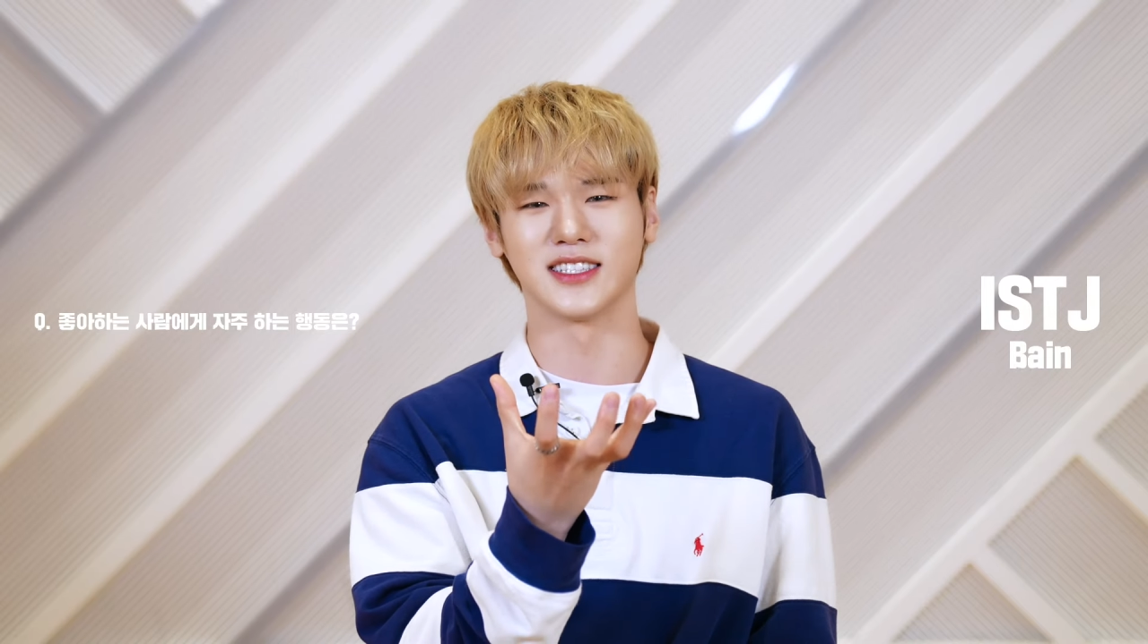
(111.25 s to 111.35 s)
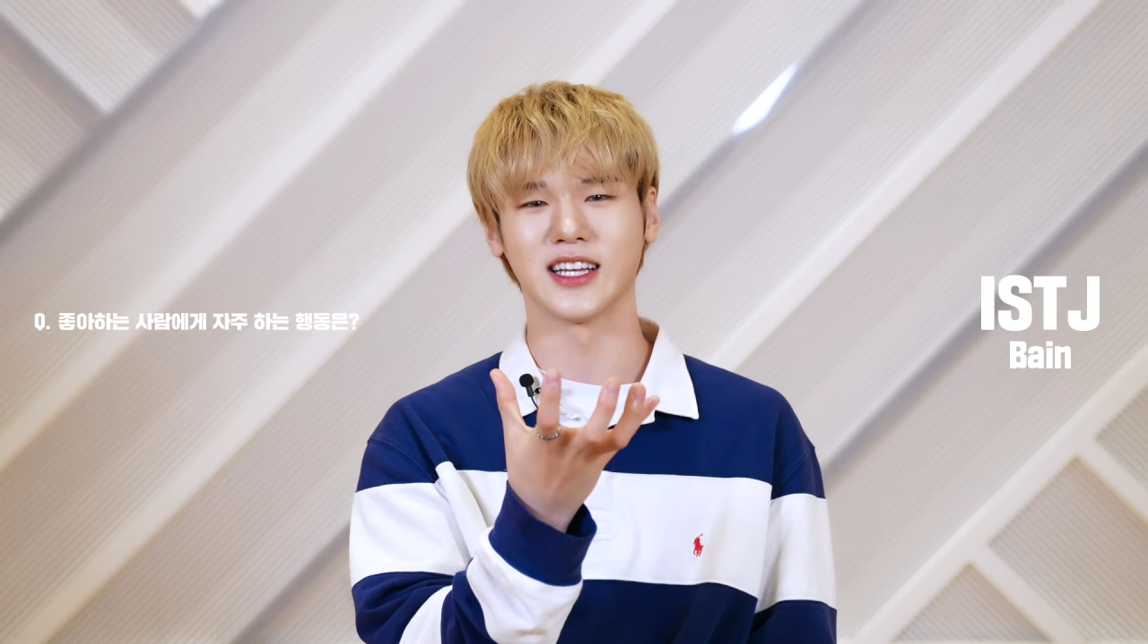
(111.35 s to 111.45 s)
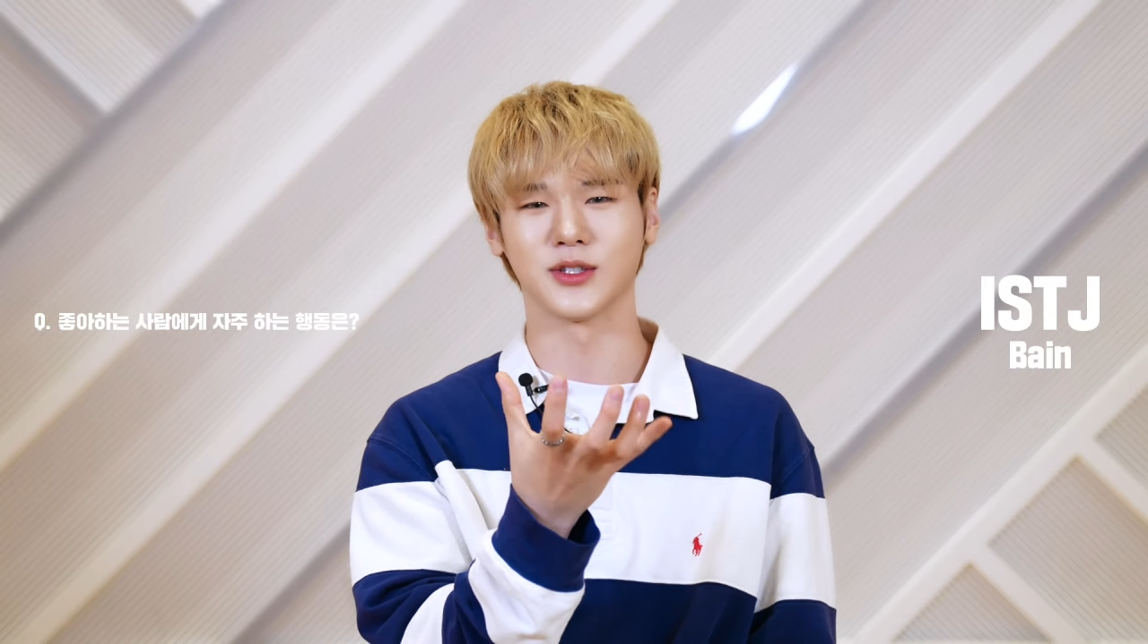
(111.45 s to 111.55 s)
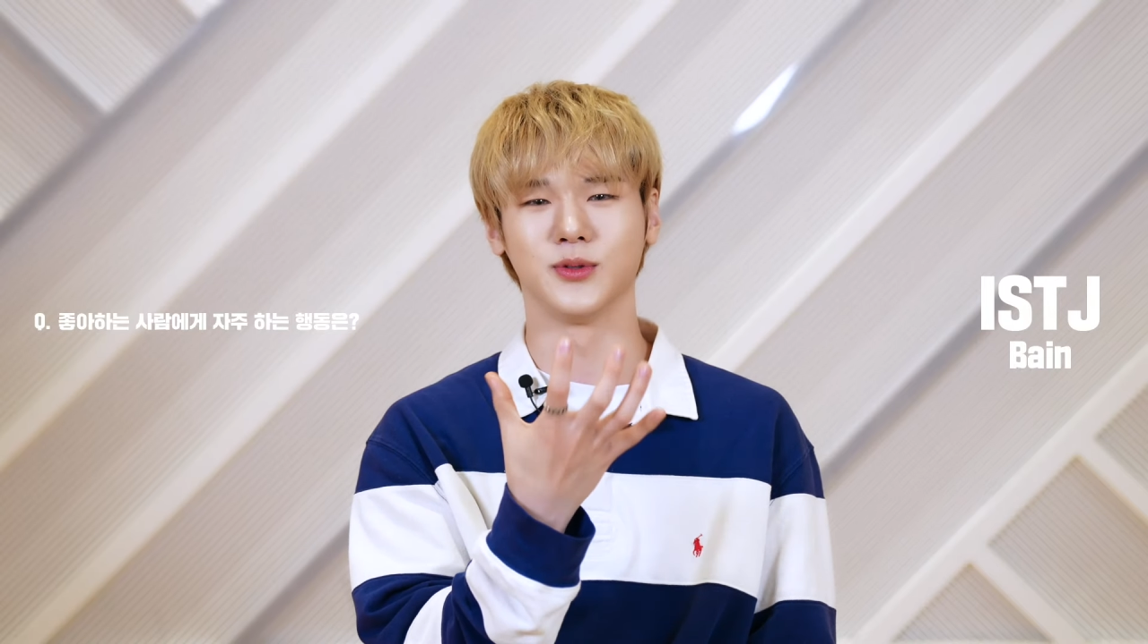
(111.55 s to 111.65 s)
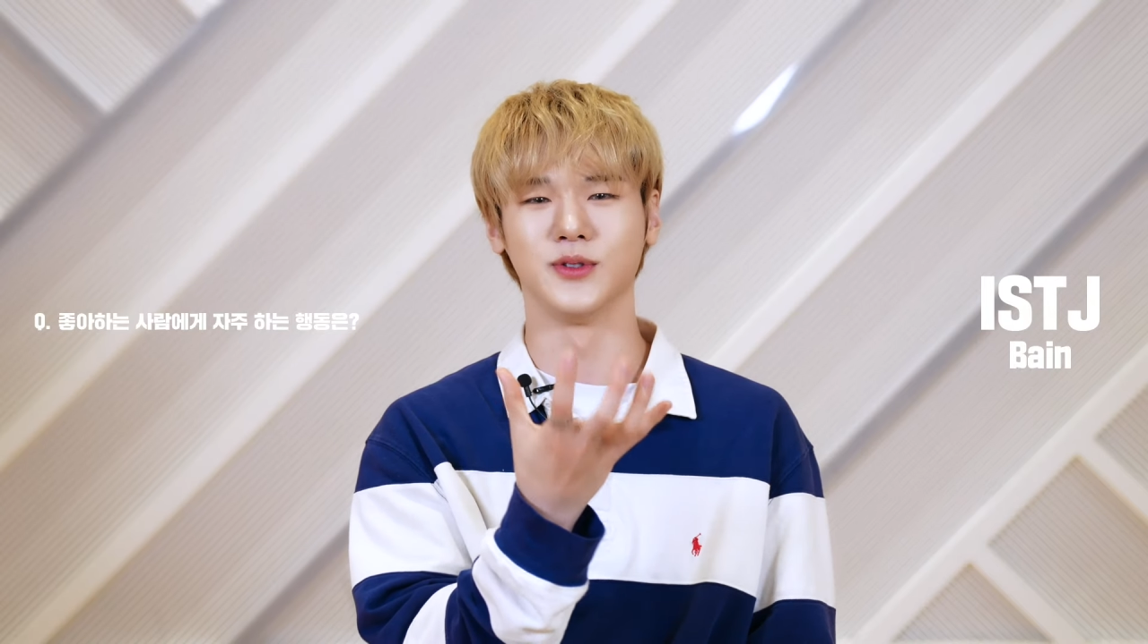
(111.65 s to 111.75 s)

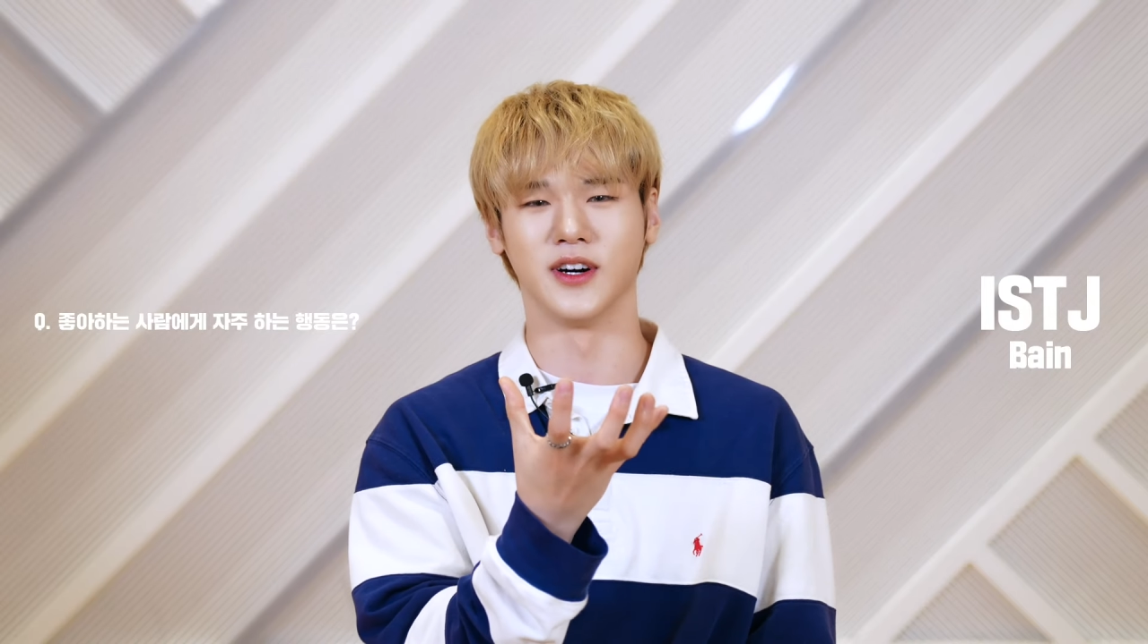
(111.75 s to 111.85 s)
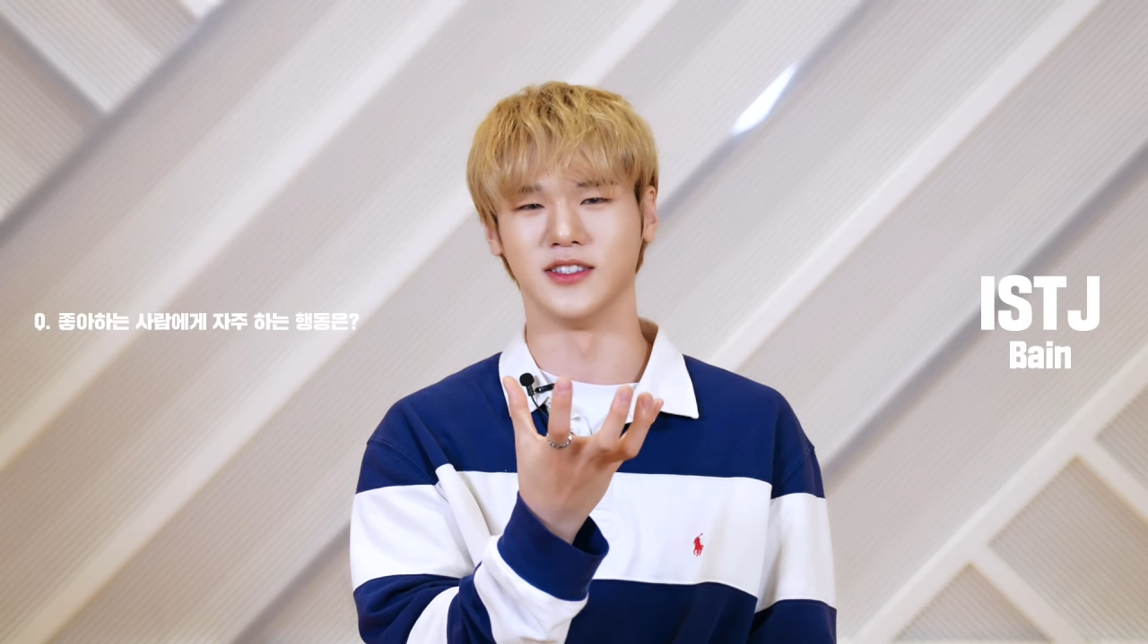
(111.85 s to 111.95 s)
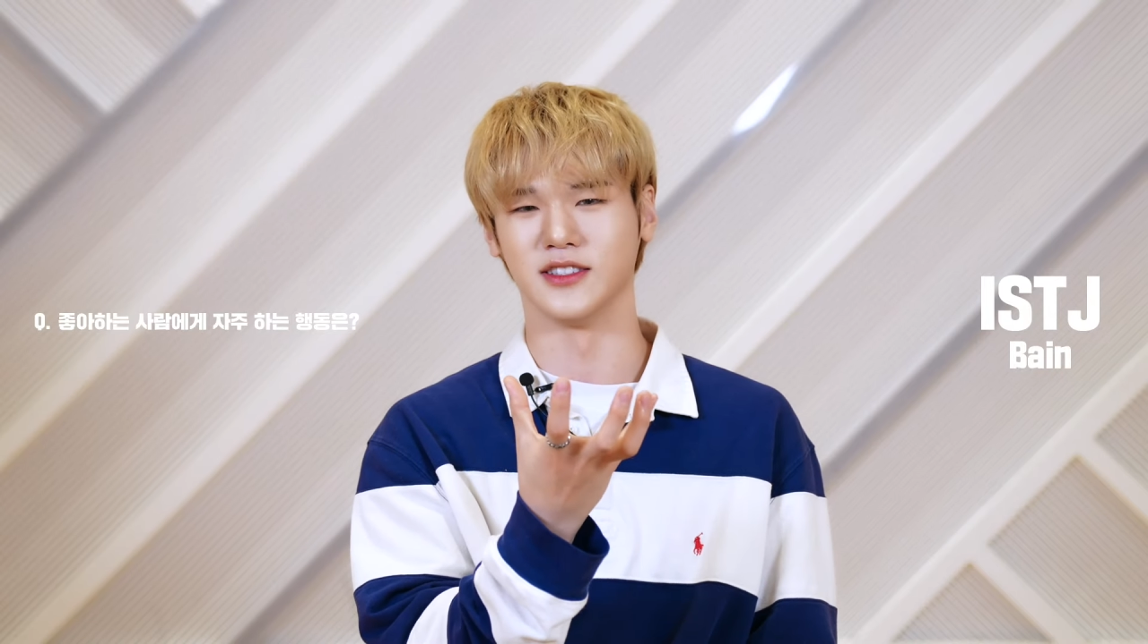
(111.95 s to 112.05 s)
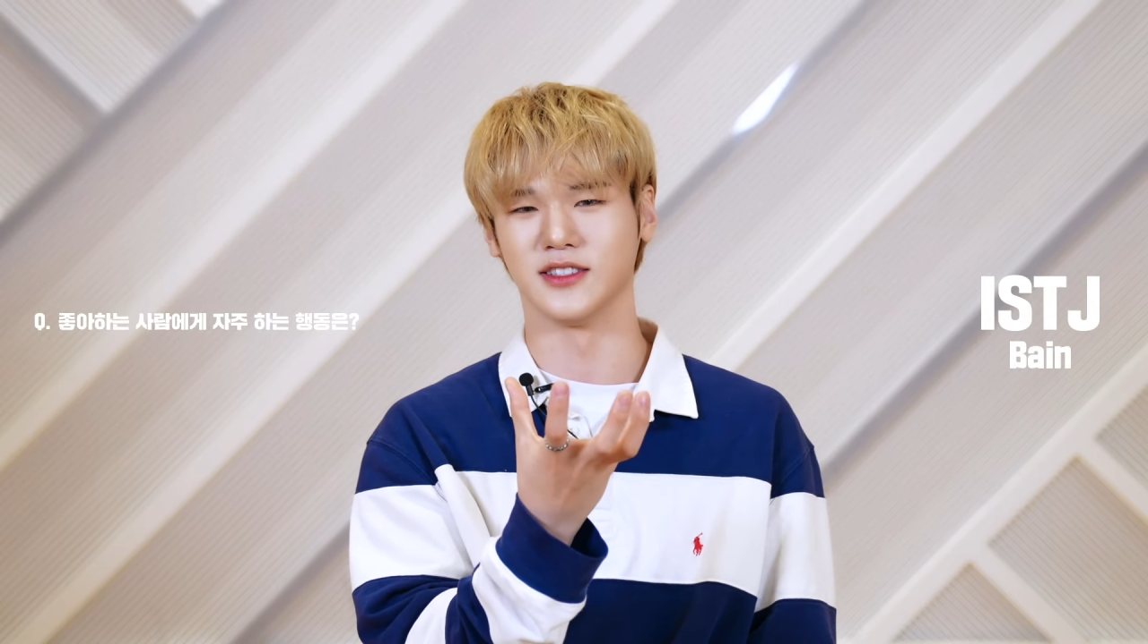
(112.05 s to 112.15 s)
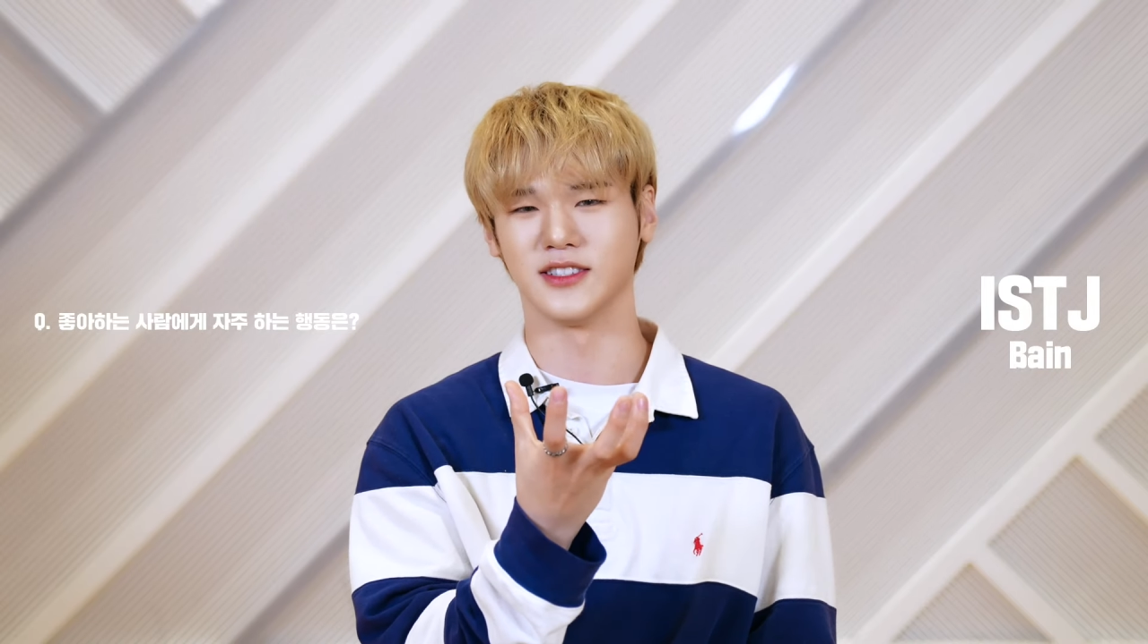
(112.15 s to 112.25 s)
그냥 좋은 거죠.